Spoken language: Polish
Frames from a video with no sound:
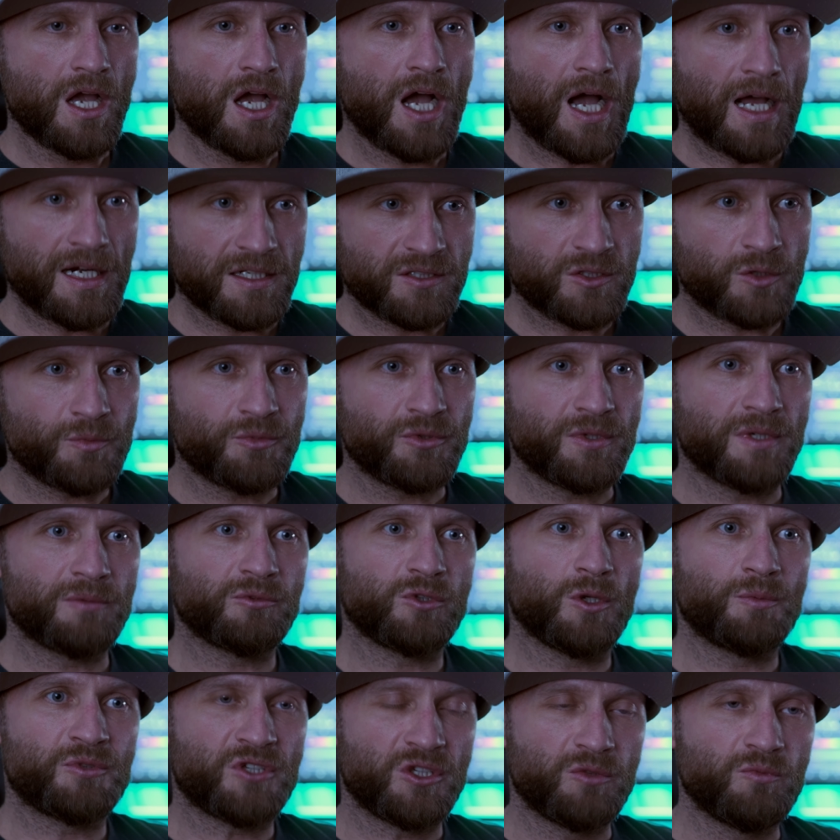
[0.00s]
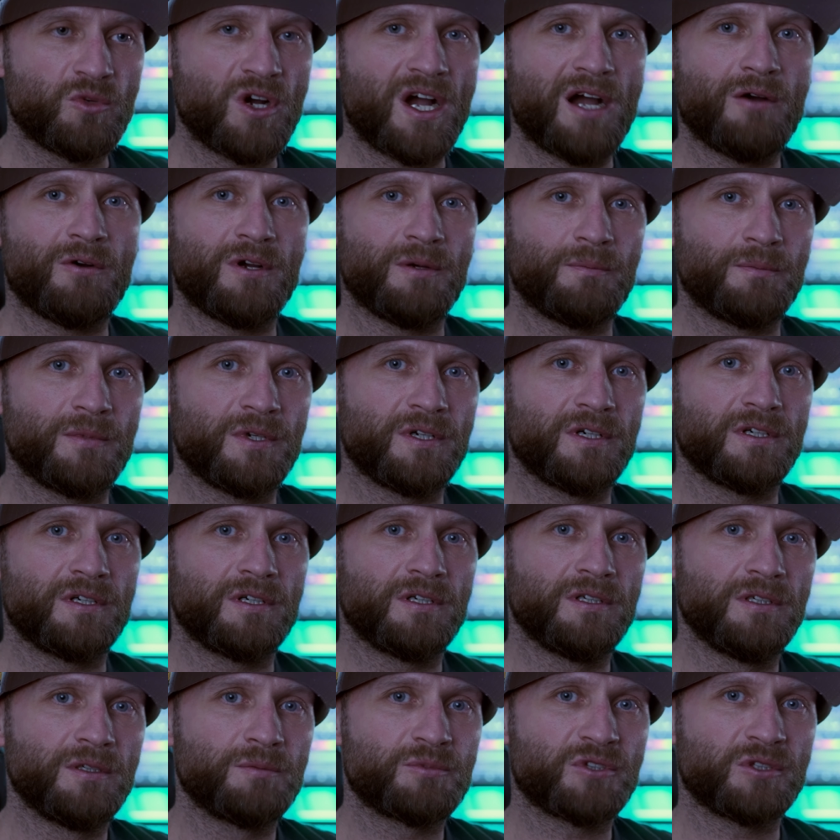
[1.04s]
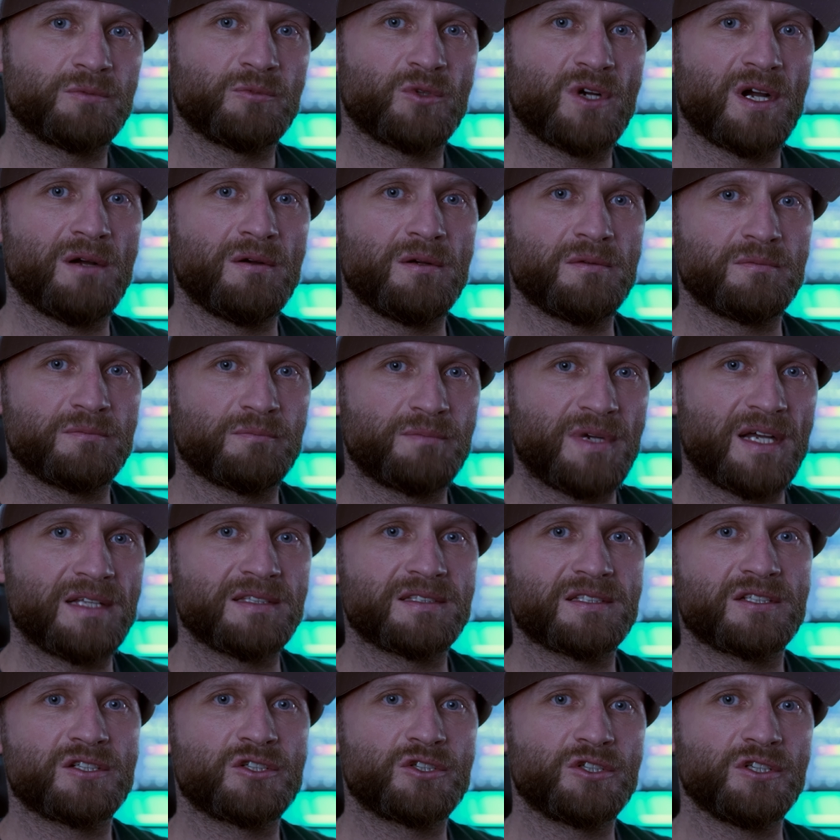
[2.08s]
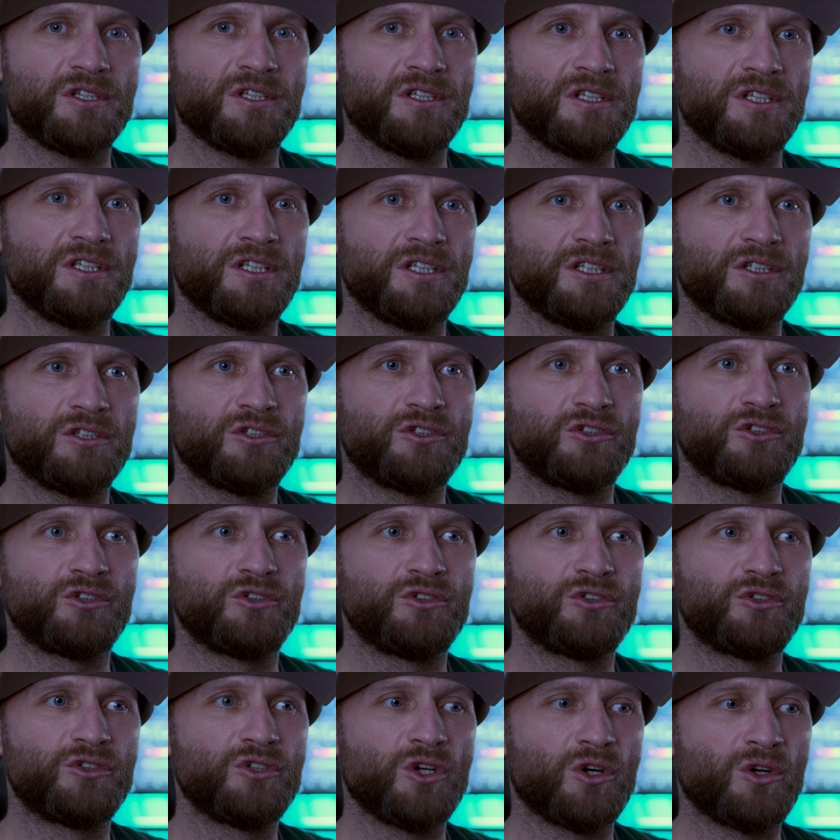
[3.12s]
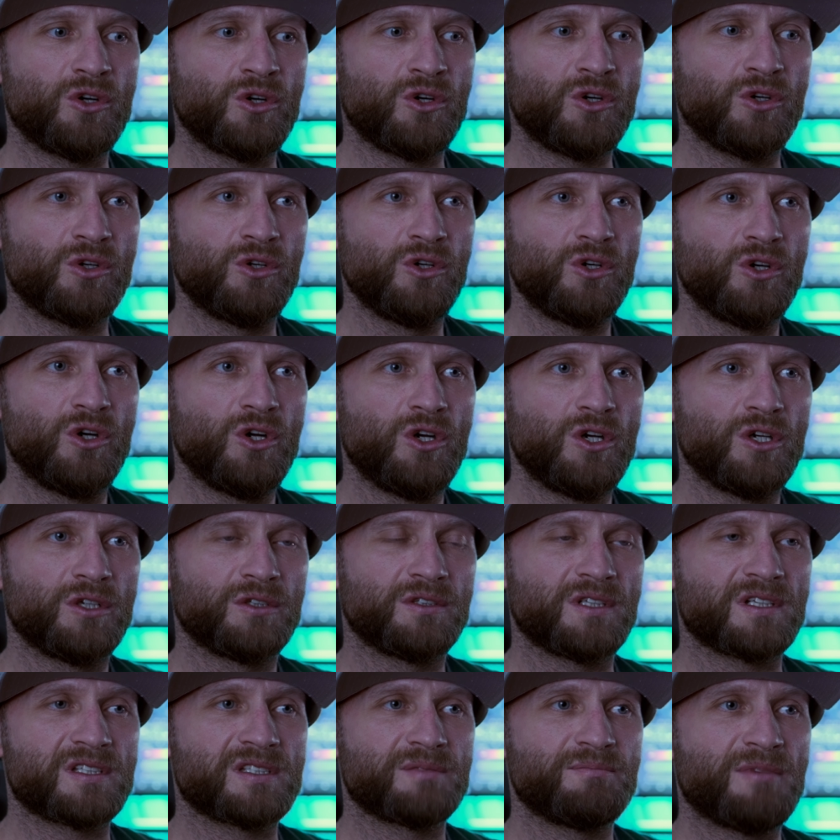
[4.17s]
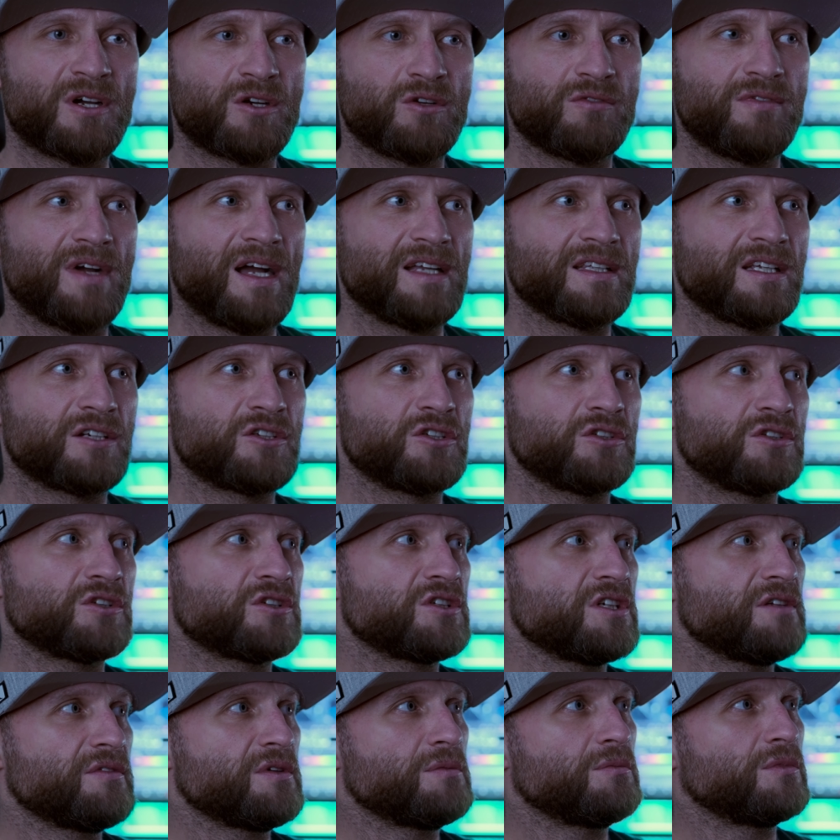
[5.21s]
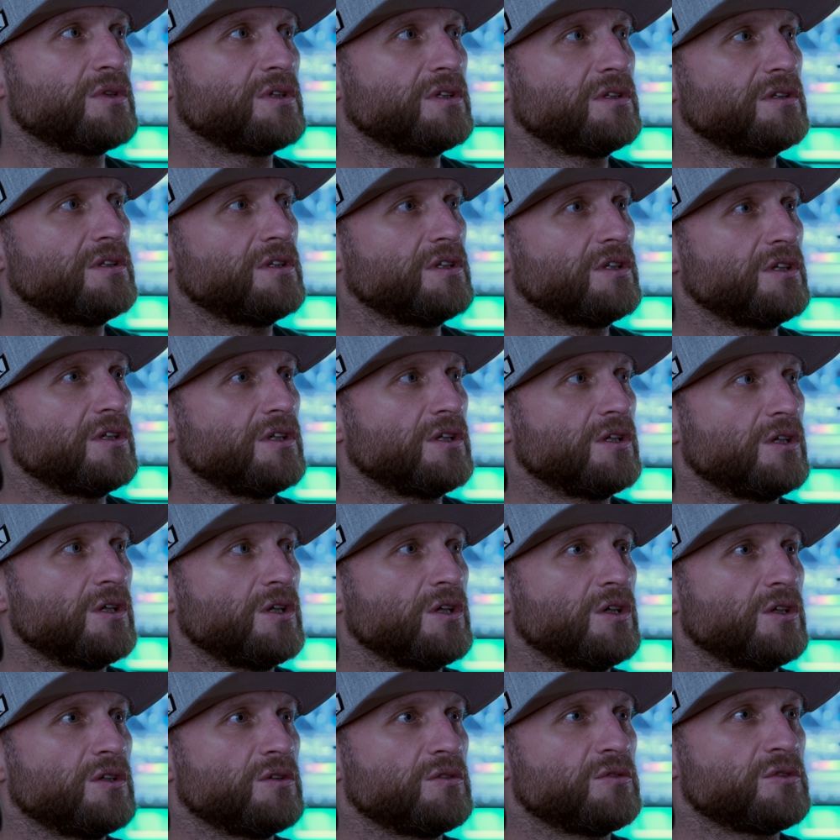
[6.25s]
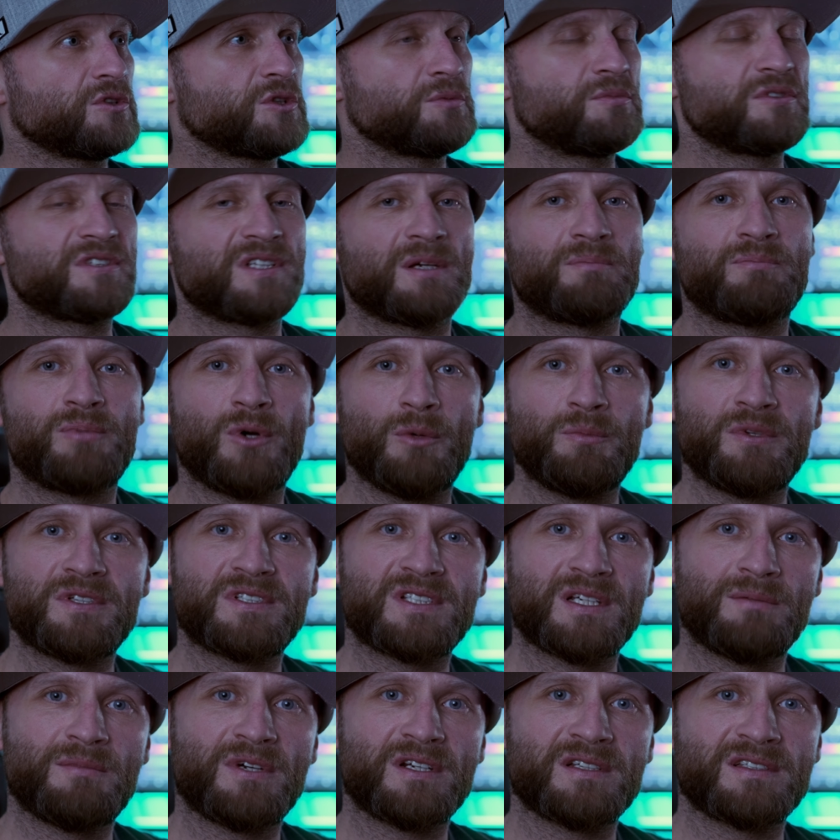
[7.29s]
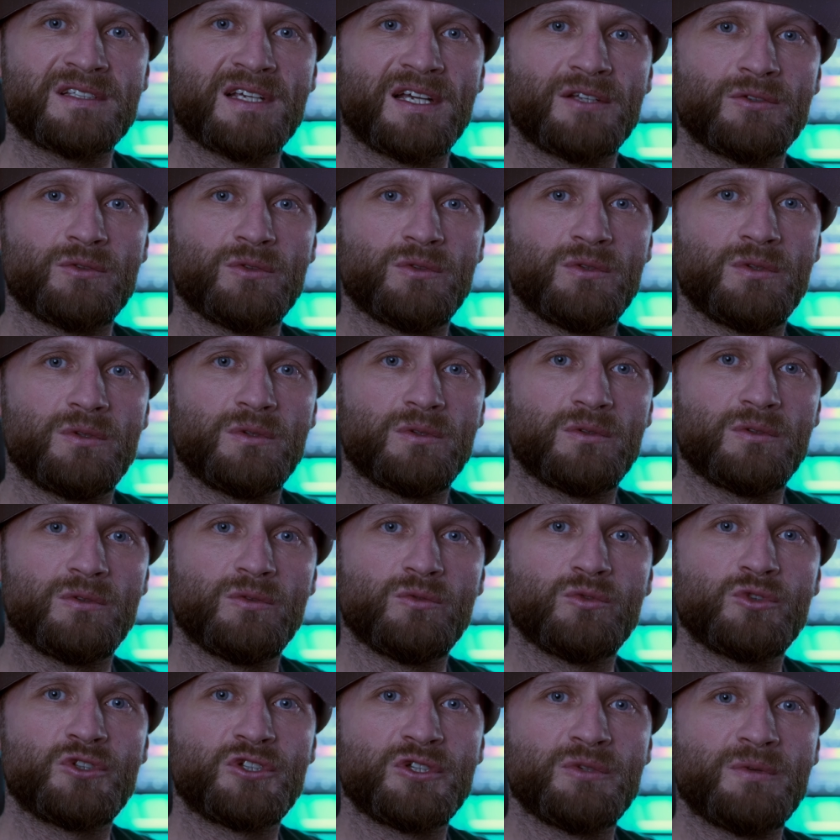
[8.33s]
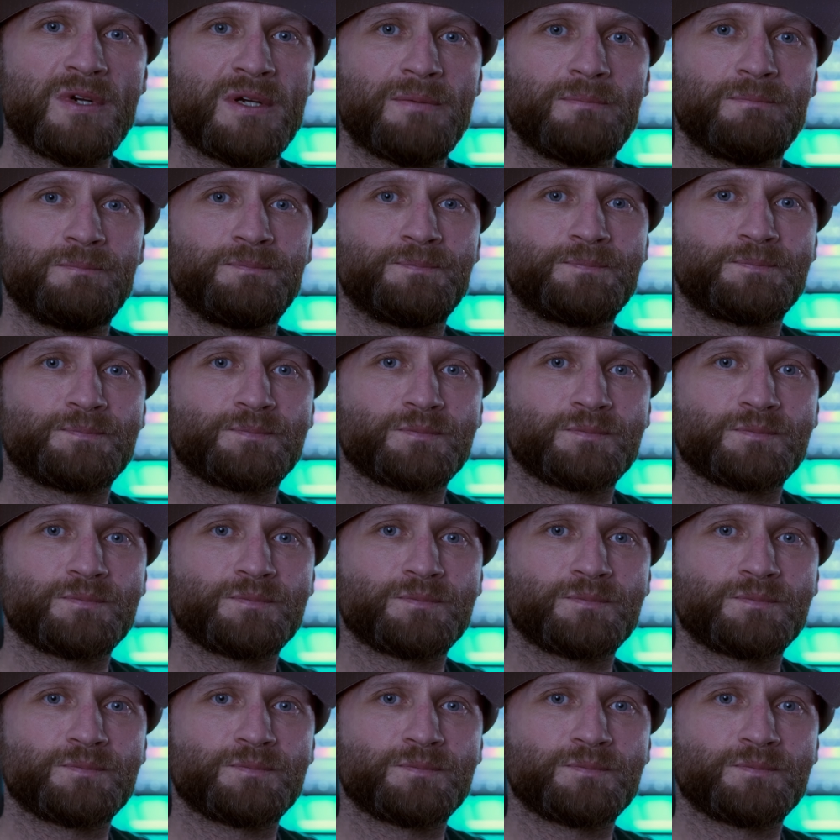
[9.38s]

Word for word: Ale zrobiłem to, przedmuchałem, przedmuchałem pancerz i do nasmarowania, czy też nie wiem, żeby zapobiec zamarzaniu, użyłem